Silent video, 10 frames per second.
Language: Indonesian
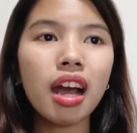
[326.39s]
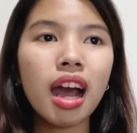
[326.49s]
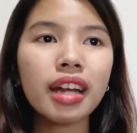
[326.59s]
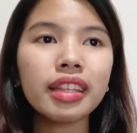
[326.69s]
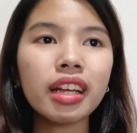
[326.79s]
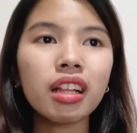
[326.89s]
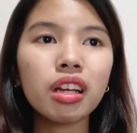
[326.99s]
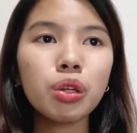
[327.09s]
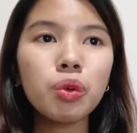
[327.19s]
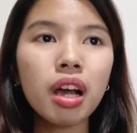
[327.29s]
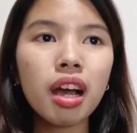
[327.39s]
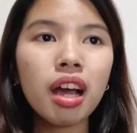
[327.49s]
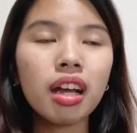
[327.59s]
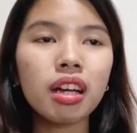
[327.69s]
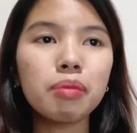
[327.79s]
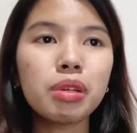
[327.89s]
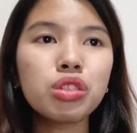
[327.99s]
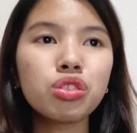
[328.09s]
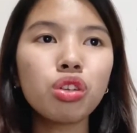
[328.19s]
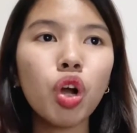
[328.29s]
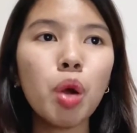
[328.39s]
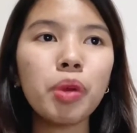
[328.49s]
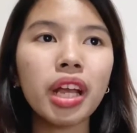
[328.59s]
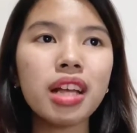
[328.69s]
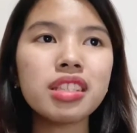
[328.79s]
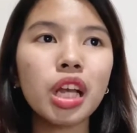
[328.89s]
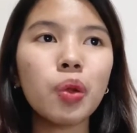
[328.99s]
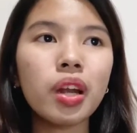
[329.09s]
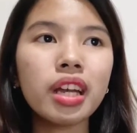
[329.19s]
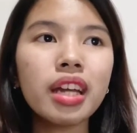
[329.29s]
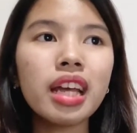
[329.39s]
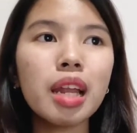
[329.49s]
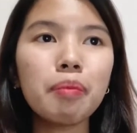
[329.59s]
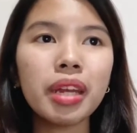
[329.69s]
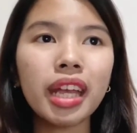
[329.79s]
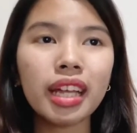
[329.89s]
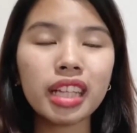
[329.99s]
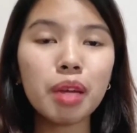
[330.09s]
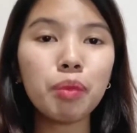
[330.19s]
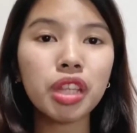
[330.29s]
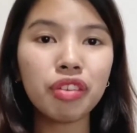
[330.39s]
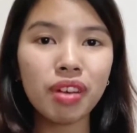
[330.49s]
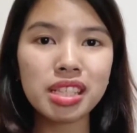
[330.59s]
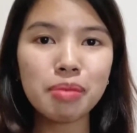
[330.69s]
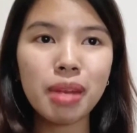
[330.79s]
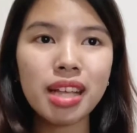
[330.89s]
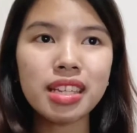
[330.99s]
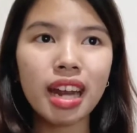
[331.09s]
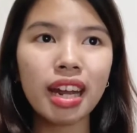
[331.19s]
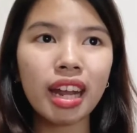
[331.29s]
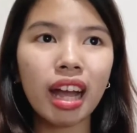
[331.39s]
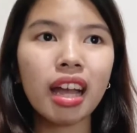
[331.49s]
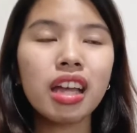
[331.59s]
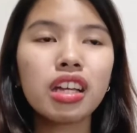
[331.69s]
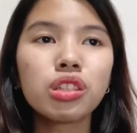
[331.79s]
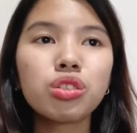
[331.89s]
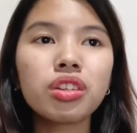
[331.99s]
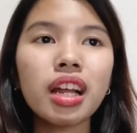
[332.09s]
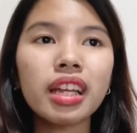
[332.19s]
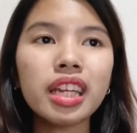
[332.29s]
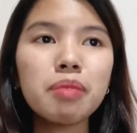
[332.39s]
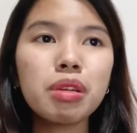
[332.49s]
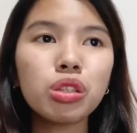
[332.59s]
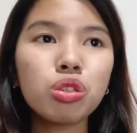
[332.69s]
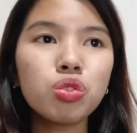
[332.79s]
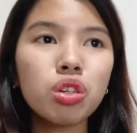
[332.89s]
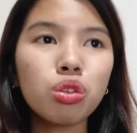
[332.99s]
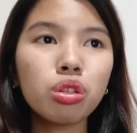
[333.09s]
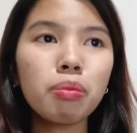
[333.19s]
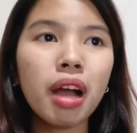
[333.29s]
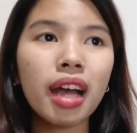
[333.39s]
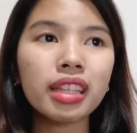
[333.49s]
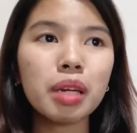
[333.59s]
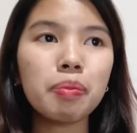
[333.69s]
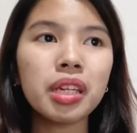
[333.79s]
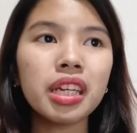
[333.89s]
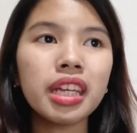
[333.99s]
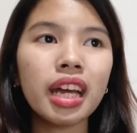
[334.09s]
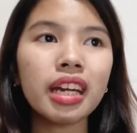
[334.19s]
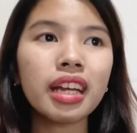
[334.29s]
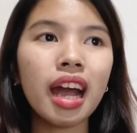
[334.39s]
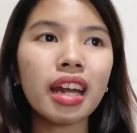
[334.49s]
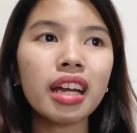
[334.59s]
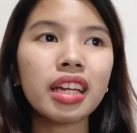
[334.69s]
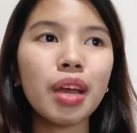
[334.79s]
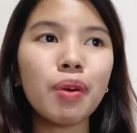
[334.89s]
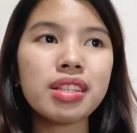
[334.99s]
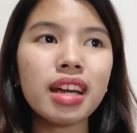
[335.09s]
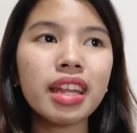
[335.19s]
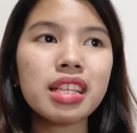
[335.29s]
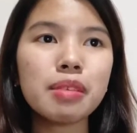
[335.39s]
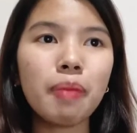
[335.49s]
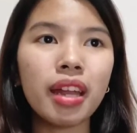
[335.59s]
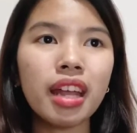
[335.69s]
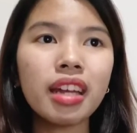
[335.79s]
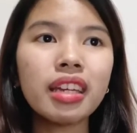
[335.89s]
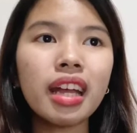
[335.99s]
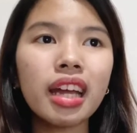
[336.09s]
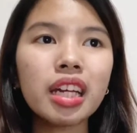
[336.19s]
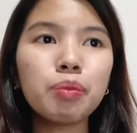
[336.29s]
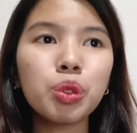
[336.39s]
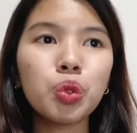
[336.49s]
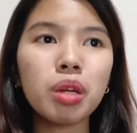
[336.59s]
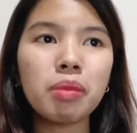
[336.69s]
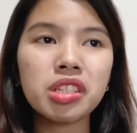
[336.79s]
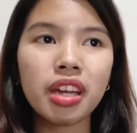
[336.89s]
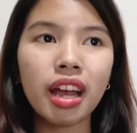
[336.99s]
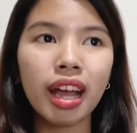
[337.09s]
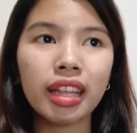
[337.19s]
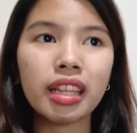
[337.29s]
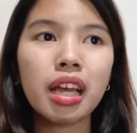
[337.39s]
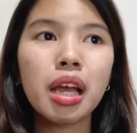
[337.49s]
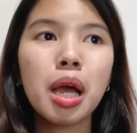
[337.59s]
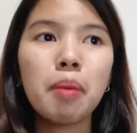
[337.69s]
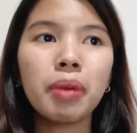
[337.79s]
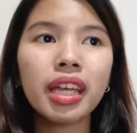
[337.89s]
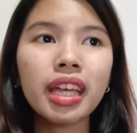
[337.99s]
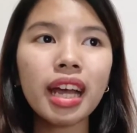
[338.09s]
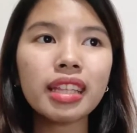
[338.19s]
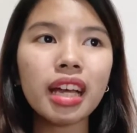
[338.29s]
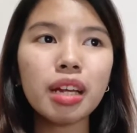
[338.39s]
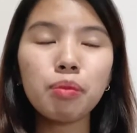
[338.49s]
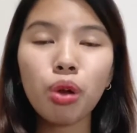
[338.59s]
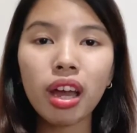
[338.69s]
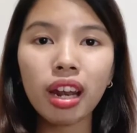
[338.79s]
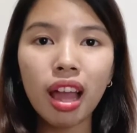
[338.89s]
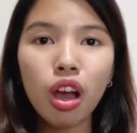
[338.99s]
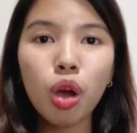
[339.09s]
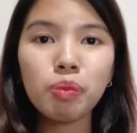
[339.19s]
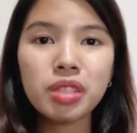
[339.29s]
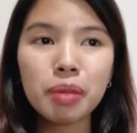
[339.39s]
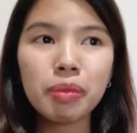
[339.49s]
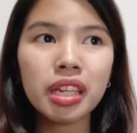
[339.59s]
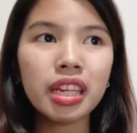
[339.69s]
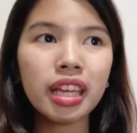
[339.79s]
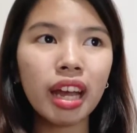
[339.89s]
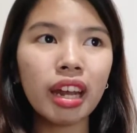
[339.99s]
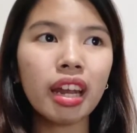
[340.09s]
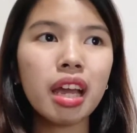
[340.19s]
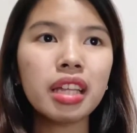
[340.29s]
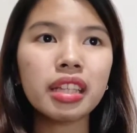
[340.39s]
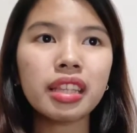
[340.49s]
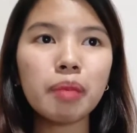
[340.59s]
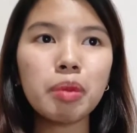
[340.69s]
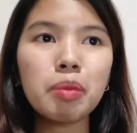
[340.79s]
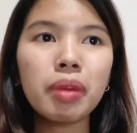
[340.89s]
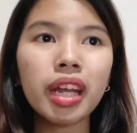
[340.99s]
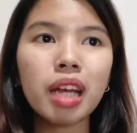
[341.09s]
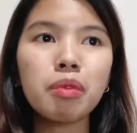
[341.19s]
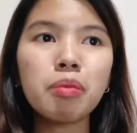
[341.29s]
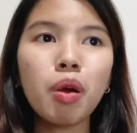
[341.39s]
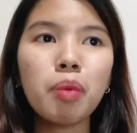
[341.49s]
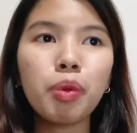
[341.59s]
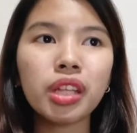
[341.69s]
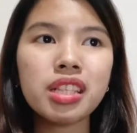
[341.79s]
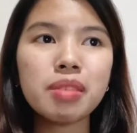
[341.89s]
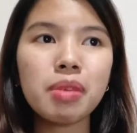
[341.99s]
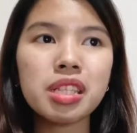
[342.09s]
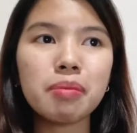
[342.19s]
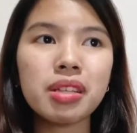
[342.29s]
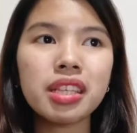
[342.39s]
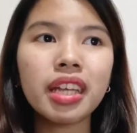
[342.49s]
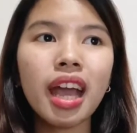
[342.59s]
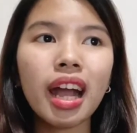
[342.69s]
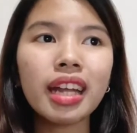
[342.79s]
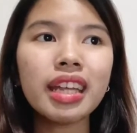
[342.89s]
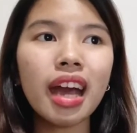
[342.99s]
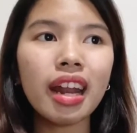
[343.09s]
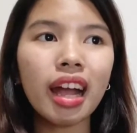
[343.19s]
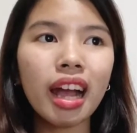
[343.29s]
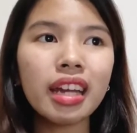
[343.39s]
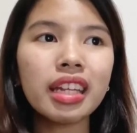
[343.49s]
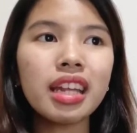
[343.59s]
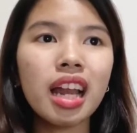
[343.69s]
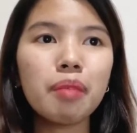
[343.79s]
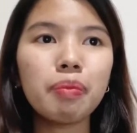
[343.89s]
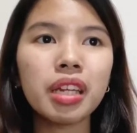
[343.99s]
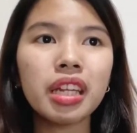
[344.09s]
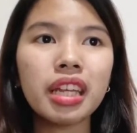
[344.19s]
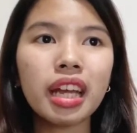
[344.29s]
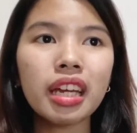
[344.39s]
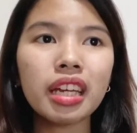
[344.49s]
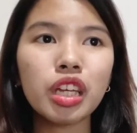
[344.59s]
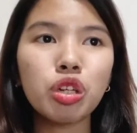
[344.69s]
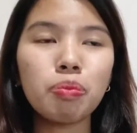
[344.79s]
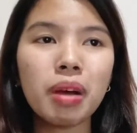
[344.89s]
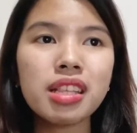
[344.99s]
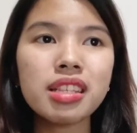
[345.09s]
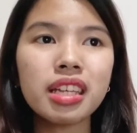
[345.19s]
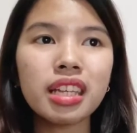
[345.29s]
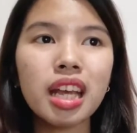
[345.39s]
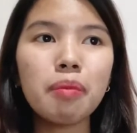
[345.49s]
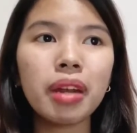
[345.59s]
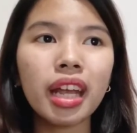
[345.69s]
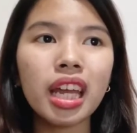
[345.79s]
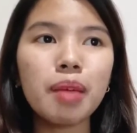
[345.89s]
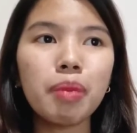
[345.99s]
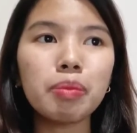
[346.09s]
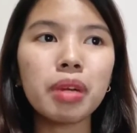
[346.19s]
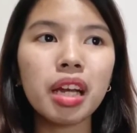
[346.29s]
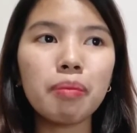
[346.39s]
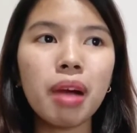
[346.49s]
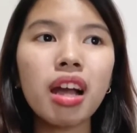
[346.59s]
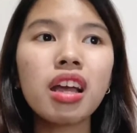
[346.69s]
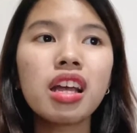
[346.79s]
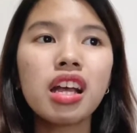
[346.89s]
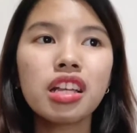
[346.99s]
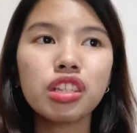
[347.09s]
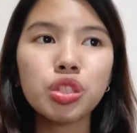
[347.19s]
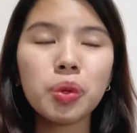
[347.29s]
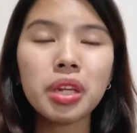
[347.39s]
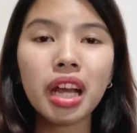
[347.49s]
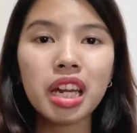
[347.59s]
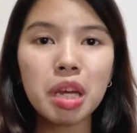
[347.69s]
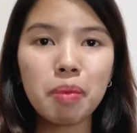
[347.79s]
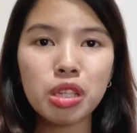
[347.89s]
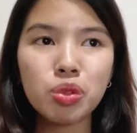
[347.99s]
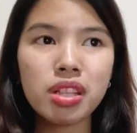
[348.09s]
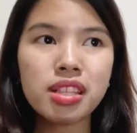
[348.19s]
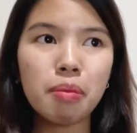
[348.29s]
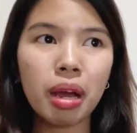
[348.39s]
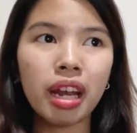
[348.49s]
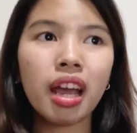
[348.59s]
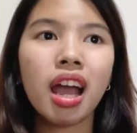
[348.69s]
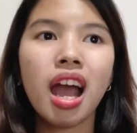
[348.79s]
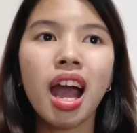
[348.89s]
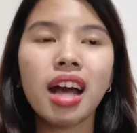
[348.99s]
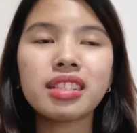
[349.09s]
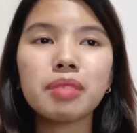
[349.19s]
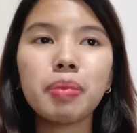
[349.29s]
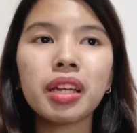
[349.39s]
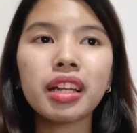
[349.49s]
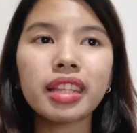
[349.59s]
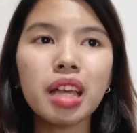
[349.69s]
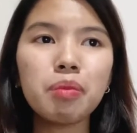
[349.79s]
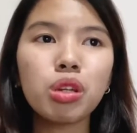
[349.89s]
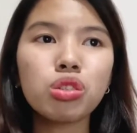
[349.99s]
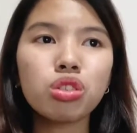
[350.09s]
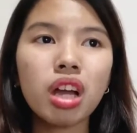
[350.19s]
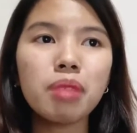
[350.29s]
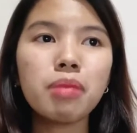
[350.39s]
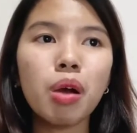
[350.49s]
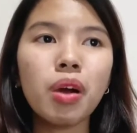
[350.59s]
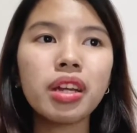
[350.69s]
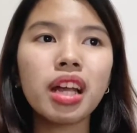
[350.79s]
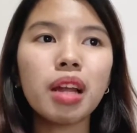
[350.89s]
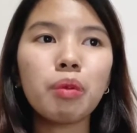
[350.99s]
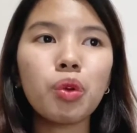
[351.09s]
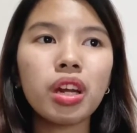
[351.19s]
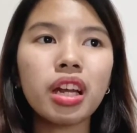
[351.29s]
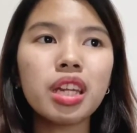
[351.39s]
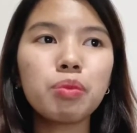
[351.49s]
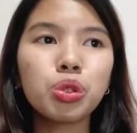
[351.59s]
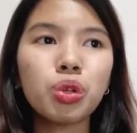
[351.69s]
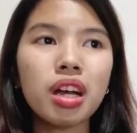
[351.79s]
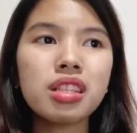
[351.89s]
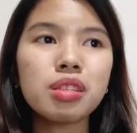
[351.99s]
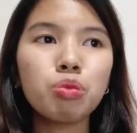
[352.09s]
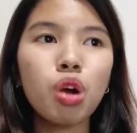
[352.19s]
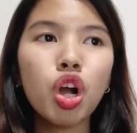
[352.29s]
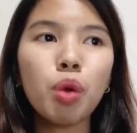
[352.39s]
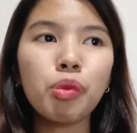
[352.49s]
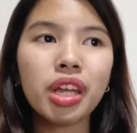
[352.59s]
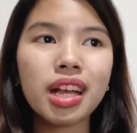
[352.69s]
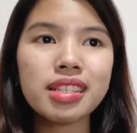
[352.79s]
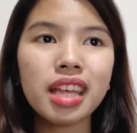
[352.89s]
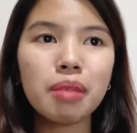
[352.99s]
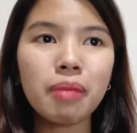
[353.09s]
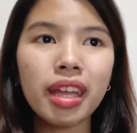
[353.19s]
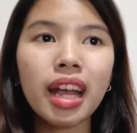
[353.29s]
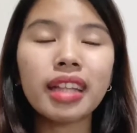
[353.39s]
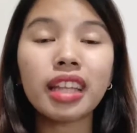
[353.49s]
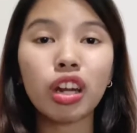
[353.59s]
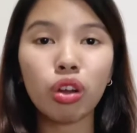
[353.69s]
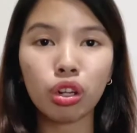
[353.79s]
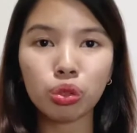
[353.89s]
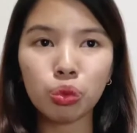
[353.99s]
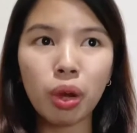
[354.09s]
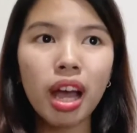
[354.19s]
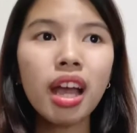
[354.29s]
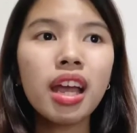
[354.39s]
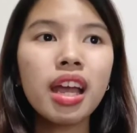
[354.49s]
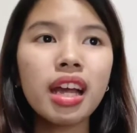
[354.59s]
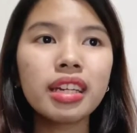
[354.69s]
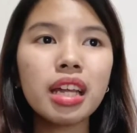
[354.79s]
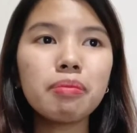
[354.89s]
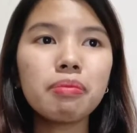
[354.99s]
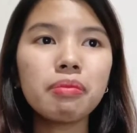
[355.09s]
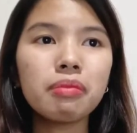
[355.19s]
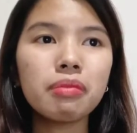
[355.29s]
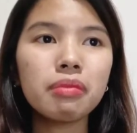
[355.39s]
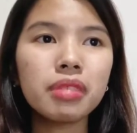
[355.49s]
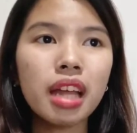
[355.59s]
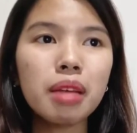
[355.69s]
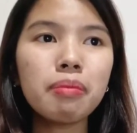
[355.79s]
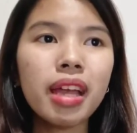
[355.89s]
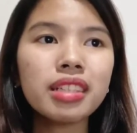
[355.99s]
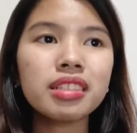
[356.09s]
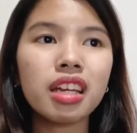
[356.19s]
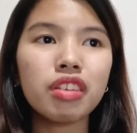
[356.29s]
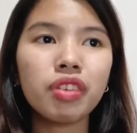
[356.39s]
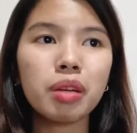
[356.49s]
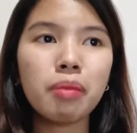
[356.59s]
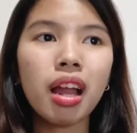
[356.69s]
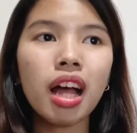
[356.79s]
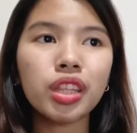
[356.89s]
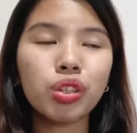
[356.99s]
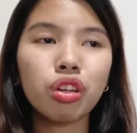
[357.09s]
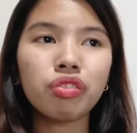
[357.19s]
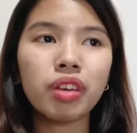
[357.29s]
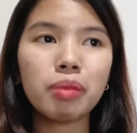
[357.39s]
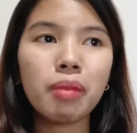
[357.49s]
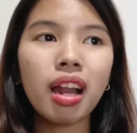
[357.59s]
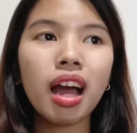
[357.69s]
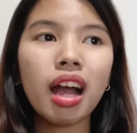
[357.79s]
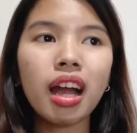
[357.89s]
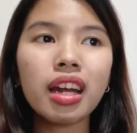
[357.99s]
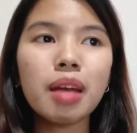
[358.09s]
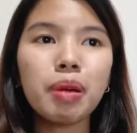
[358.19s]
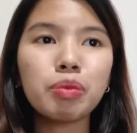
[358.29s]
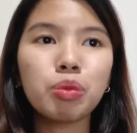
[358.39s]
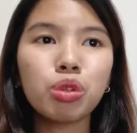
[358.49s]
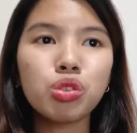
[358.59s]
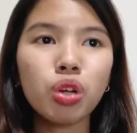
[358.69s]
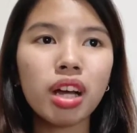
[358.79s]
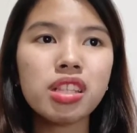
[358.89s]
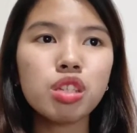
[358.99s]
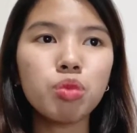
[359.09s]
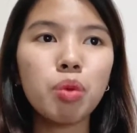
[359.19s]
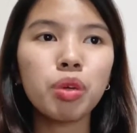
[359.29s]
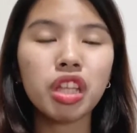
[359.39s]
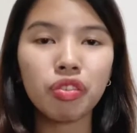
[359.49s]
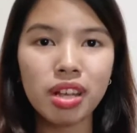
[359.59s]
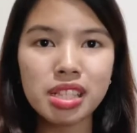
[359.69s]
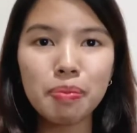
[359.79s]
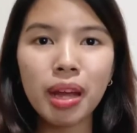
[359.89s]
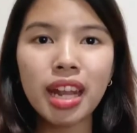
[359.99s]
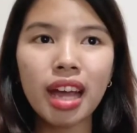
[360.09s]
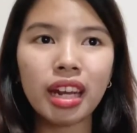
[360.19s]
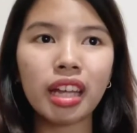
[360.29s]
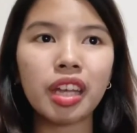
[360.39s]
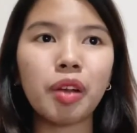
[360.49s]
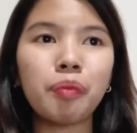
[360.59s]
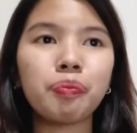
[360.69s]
Artikel kedua berjudul Komunikasi Keluarga dalam Meningkatkan Motivasi Belajar Anak. Jurnal ini bertujuan untuk menghantar pendidikan ke arah kedewasaan yang sepadan dengan kebutuhan masyarakat. Mengingat anak bukanlah objek pendidikan, tetapi mereka membawa potensi masing-masing yang akan diarahkan di dalam pendidikan kehidupan sehingga mereka dapat berkembang sesuai dengan kemajuan zaman. Hasil penelitian menunjukkan bahwa dalam keluarga dibutuhkan sebuah komunikasi yang baik antara orang tua dan dan baik secara verbal atau nonverbal agar dapat memunculkan sebuah motivasi pada anaknya.